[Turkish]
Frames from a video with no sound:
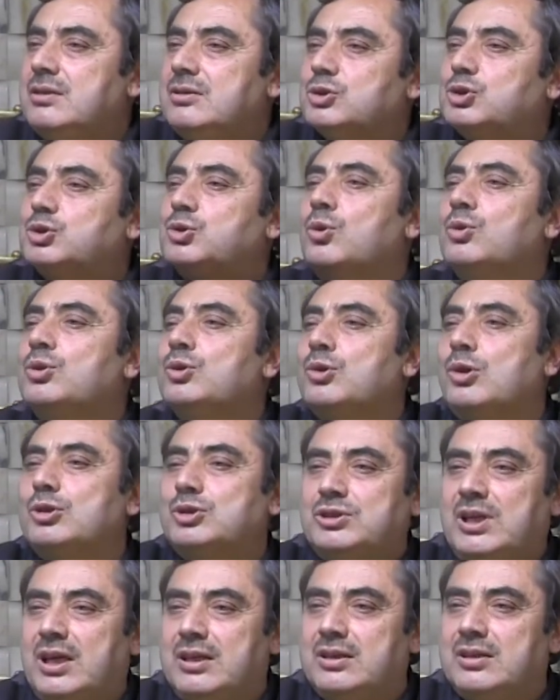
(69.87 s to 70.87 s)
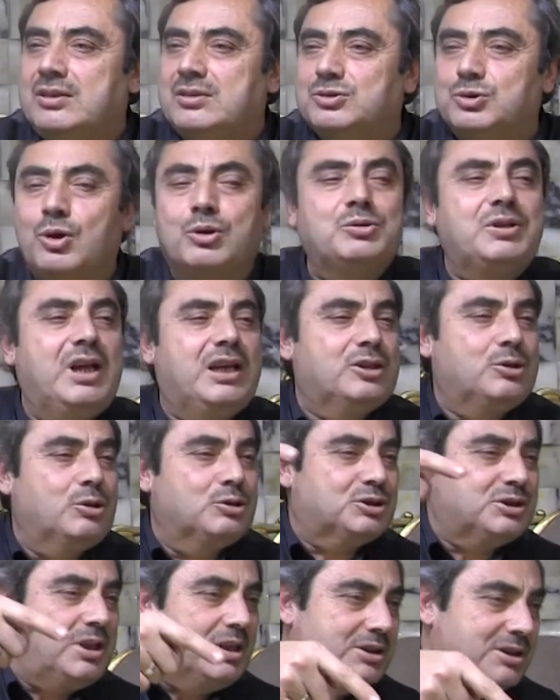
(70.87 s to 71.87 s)
Sonu gösterir. Son neyi
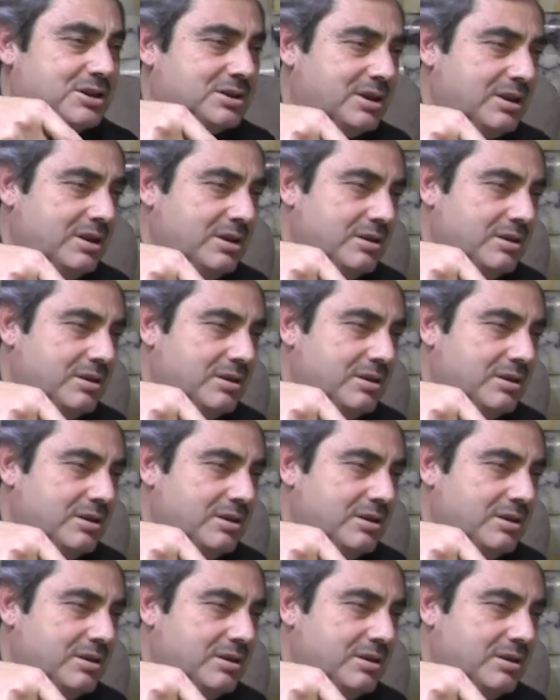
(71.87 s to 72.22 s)
gösterir?